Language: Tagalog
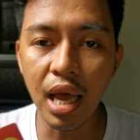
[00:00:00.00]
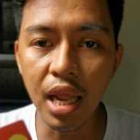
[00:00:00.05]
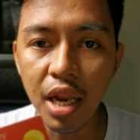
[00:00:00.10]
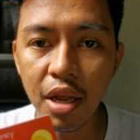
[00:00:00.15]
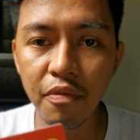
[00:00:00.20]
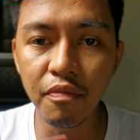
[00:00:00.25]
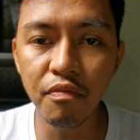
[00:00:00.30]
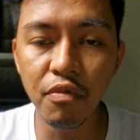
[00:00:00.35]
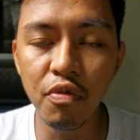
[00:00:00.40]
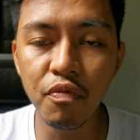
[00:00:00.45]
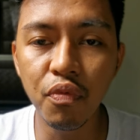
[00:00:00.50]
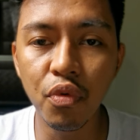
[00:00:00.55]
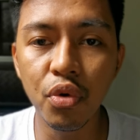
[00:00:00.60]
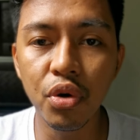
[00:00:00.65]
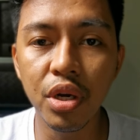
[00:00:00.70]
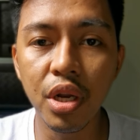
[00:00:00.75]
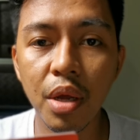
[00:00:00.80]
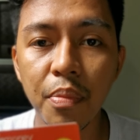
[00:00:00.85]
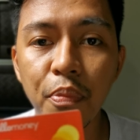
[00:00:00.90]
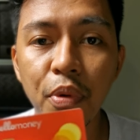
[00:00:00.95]
alam
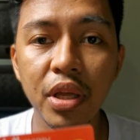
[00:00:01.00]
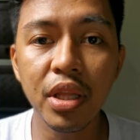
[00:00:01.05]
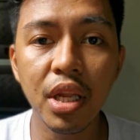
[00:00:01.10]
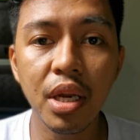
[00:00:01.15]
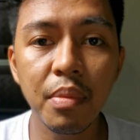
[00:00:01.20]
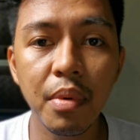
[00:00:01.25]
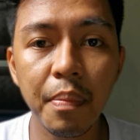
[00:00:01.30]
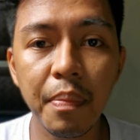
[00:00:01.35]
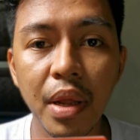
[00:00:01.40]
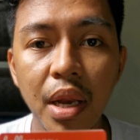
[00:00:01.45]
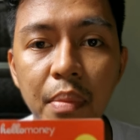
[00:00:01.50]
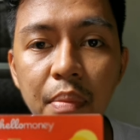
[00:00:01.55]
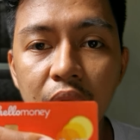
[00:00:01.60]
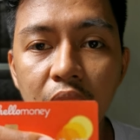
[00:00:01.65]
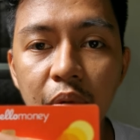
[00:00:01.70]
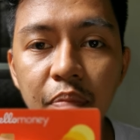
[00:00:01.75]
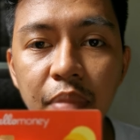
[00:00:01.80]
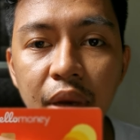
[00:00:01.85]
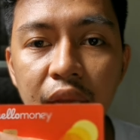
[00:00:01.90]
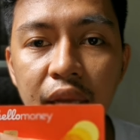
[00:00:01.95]
before na pwede naman pala
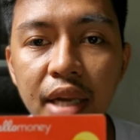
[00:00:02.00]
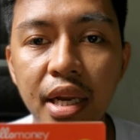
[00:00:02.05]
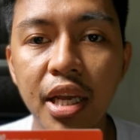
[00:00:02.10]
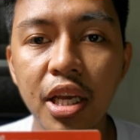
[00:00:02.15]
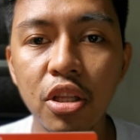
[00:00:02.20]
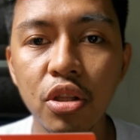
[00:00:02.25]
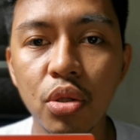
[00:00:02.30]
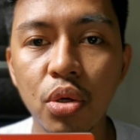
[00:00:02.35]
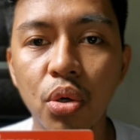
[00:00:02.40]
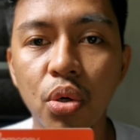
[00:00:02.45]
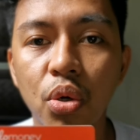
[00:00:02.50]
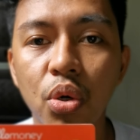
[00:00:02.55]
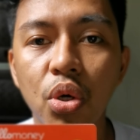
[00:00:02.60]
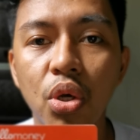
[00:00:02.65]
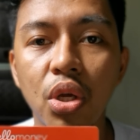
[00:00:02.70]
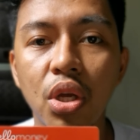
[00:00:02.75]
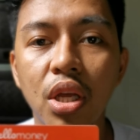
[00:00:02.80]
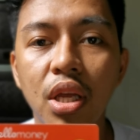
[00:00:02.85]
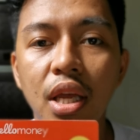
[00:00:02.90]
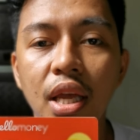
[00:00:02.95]
mag-apply nito
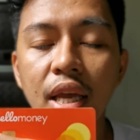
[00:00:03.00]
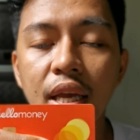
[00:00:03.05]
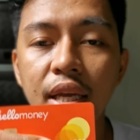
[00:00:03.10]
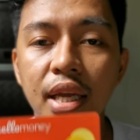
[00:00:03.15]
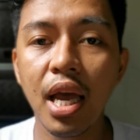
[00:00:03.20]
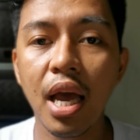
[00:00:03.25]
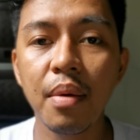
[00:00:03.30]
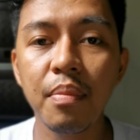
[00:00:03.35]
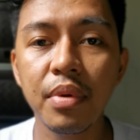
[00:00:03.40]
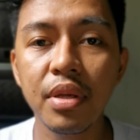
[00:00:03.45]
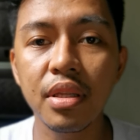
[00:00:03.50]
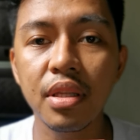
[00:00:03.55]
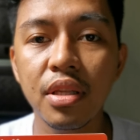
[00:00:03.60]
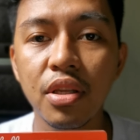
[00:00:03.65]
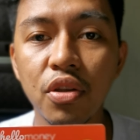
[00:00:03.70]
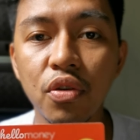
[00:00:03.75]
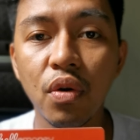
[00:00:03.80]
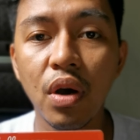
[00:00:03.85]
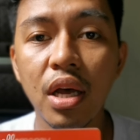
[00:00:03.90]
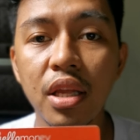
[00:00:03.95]
gamit
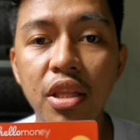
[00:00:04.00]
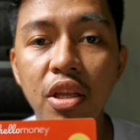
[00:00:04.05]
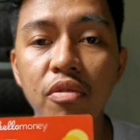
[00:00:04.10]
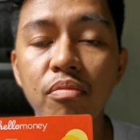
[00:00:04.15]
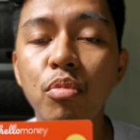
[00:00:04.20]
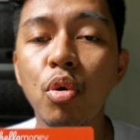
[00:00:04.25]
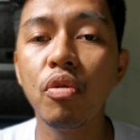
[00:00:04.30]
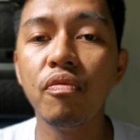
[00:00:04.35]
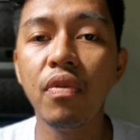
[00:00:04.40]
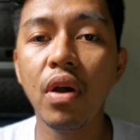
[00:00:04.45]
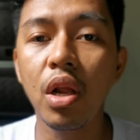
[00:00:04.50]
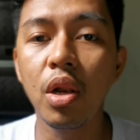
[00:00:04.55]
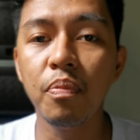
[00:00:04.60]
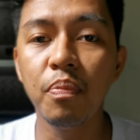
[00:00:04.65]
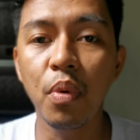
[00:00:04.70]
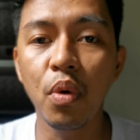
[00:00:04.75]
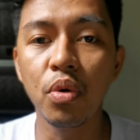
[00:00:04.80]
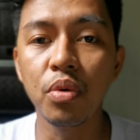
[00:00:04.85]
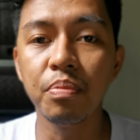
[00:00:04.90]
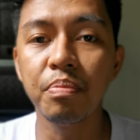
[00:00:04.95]
yung ating mobile
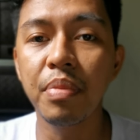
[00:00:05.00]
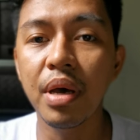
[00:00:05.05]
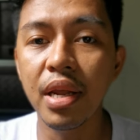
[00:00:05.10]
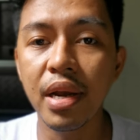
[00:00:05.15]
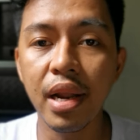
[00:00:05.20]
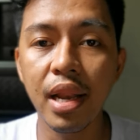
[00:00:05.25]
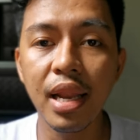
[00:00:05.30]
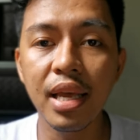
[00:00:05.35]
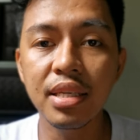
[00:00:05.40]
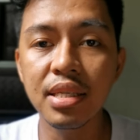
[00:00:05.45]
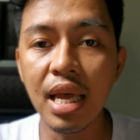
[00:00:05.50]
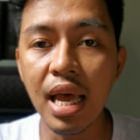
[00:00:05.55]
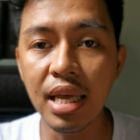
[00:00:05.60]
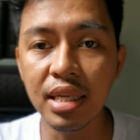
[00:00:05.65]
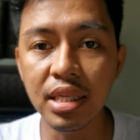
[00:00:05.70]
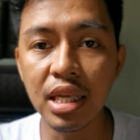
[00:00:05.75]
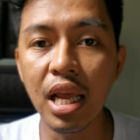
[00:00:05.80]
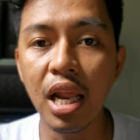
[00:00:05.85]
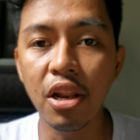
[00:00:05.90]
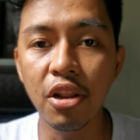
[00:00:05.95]
phone para less
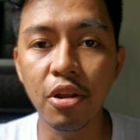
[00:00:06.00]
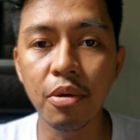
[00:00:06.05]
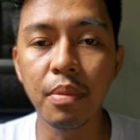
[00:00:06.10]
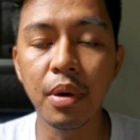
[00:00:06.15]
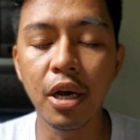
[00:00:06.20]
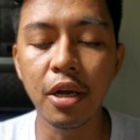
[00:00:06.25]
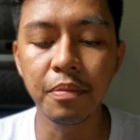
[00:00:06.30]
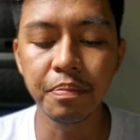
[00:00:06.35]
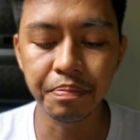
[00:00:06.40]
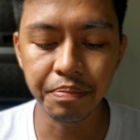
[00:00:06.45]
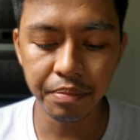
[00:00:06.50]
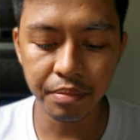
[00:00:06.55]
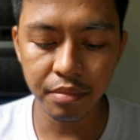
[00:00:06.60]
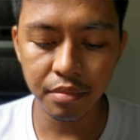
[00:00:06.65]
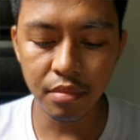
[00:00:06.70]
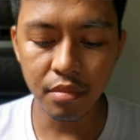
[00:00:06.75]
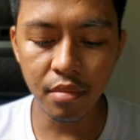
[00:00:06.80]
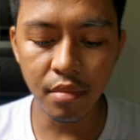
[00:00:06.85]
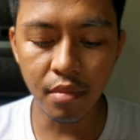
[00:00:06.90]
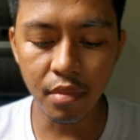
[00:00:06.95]
hassle, 'di ba?
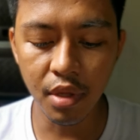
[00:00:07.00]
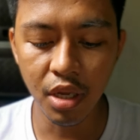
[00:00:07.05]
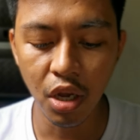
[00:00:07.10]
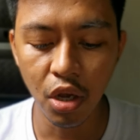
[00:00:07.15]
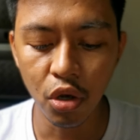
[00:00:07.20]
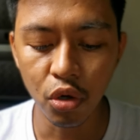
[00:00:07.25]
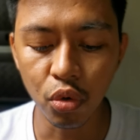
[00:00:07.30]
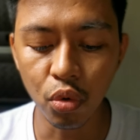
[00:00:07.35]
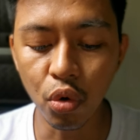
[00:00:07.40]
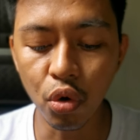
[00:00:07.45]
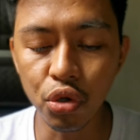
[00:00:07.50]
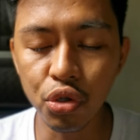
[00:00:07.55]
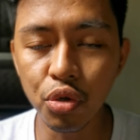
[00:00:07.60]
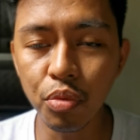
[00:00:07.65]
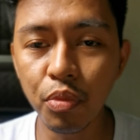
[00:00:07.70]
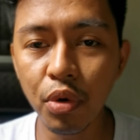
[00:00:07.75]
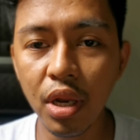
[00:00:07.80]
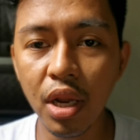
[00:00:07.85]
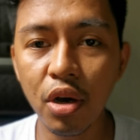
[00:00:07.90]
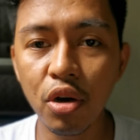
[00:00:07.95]
Kung gusto
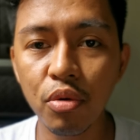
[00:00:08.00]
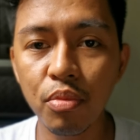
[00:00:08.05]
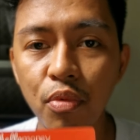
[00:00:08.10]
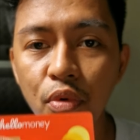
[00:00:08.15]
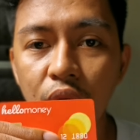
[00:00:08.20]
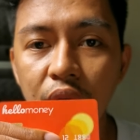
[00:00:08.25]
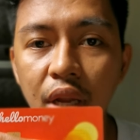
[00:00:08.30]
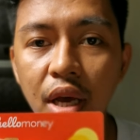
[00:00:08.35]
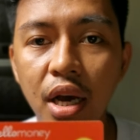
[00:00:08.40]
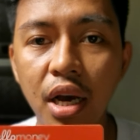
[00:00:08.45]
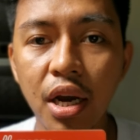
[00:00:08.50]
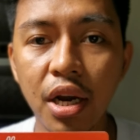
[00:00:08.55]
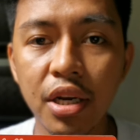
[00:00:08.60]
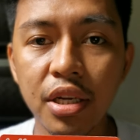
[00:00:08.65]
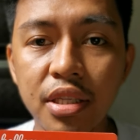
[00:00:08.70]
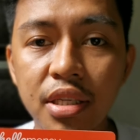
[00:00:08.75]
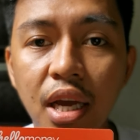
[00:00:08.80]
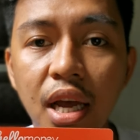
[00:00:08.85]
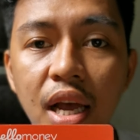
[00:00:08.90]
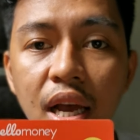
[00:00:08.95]
mo lang kumuha ng
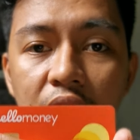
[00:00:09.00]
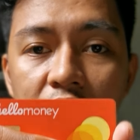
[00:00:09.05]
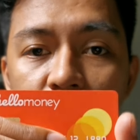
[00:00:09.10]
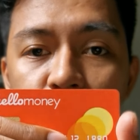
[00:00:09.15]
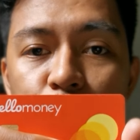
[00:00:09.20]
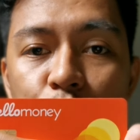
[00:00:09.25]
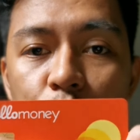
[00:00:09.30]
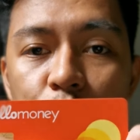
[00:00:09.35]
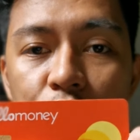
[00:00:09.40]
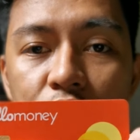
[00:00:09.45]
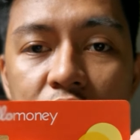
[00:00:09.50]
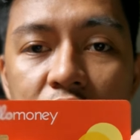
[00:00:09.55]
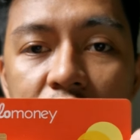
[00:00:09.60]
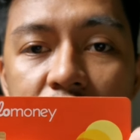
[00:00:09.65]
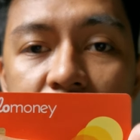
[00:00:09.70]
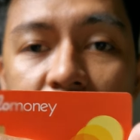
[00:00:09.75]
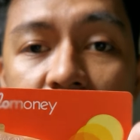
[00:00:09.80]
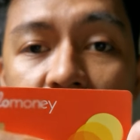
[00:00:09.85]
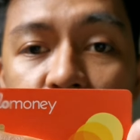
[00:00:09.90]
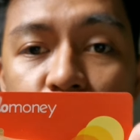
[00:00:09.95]
card, tsaka ka lang pupunta
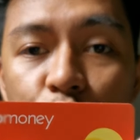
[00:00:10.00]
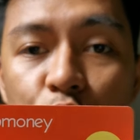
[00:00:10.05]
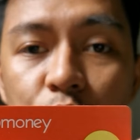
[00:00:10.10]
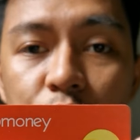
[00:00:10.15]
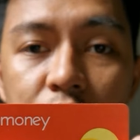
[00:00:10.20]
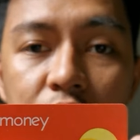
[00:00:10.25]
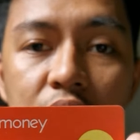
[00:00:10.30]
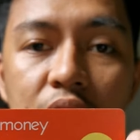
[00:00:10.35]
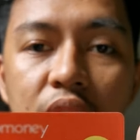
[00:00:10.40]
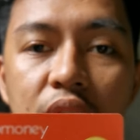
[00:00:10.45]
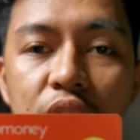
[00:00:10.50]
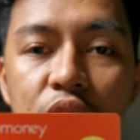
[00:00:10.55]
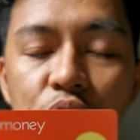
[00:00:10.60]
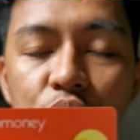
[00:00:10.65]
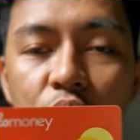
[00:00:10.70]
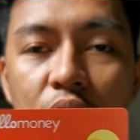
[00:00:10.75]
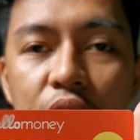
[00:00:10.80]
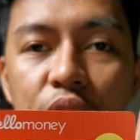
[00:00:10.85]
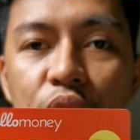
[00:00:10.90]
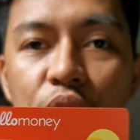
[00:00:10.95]
sa EUB.
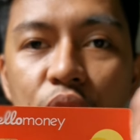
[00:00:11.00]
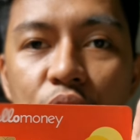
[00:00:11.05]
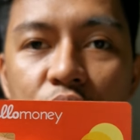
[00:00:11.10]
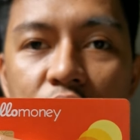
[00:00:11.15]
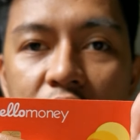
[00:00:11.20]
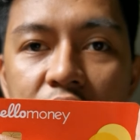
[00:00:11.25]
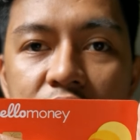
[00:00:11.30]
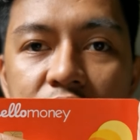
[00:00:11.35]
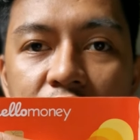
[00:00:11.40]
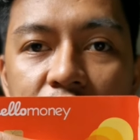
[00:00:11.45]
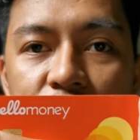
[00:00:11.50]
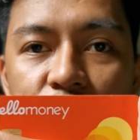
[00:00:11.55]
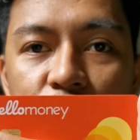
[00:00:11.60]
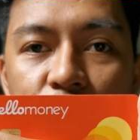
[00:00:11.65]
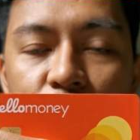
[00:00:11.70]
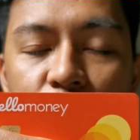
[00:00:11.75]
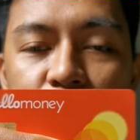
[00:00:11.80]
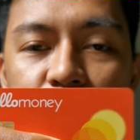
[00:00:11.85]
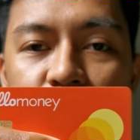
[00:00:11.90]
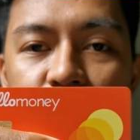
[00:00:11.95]
So eto yung guys, eto
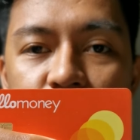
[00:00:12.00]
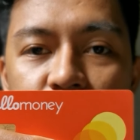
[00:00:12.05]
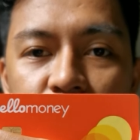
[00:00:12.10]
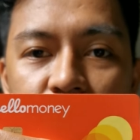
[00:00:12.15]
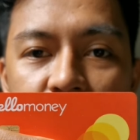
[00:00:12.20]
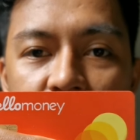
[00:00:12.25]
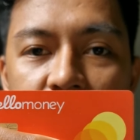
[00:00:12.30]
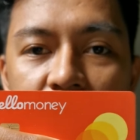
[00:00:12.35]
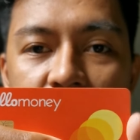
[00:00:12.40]
yung